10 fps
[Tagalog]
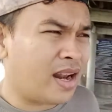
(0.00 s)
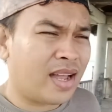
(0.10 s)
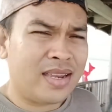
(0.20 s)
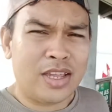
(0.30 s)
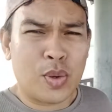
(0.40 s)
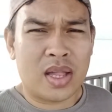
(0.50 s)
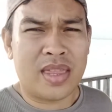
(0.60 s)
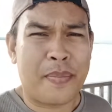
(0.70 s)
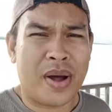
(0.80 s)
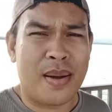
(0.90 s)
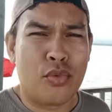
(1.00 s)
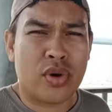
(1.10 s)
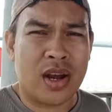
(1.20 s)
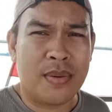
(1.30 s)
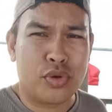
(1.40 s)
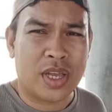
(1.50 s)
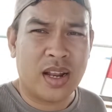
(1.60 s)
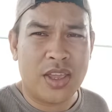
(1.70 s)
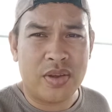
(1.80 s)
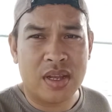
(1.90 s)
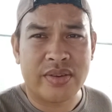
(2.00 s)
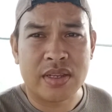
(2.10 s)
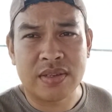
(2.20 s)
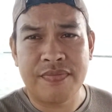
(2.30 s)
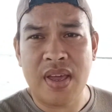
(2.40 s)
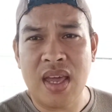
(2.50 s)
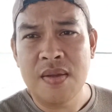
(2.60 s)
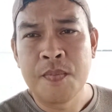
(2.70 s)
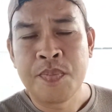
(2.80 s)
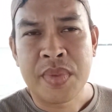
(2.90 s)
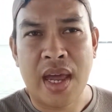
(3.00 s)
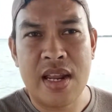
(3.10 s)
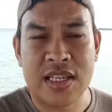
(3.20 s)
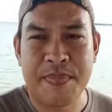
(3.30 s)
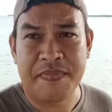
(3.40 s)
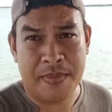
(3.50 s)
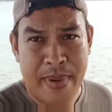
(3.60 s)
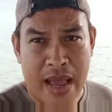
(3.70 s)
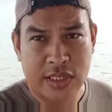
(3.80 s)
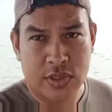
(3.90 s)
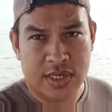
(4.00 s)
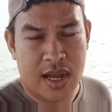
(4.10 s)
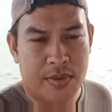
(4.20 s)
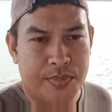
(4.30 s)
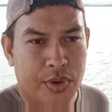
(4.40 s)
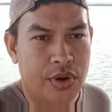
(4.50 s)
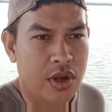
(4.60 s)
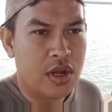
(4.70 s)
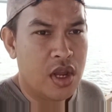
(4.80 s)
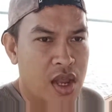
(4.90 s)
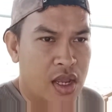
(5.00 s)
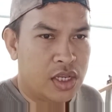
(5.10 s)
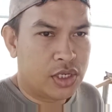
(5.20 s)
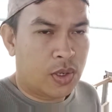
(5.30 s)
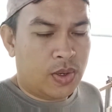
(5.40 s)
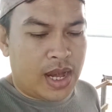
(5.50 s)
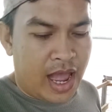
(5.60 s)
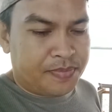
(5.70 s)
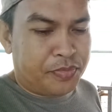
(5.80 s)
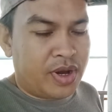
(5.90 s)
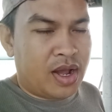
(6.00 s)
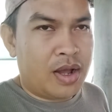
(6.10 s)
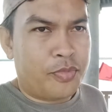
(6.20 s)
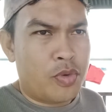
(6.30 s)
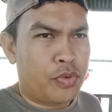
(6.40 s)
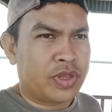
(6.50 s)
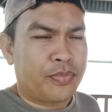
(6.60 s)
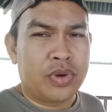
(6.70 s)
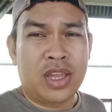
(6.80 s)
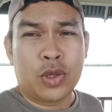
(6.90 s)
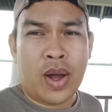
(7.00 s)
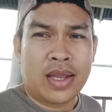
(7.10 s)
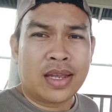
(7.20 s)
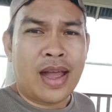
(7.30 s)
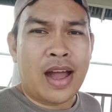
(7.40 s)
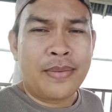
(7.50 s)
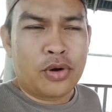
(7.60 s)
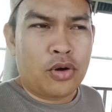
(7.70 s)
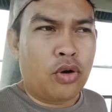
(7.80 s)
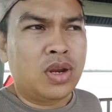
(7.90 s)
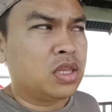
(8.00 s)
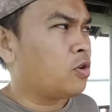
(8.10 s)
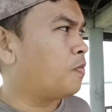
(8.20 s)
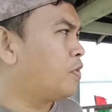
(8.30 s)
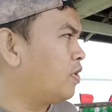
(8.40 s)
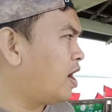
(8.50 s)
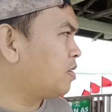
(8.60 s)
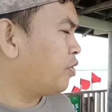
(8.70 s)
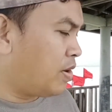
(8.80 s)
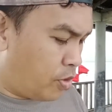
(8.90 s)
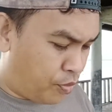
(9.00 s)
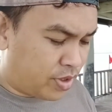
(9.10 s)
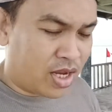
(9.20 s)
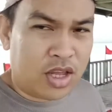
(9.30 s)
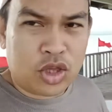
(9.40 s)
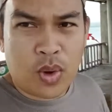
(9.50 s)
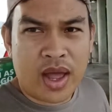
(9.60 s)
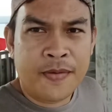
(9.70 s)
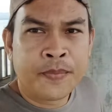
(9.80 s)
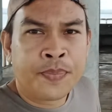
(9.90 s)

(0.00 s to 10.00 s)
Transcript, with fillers: talaga dito at napakamura lang po talaga yung entrance fee ay nasa 50 pesos lang po. So lahat po ng pumupunta po dito ay dadaan po, ulitin ko po, lahat po ng pupunta dito ay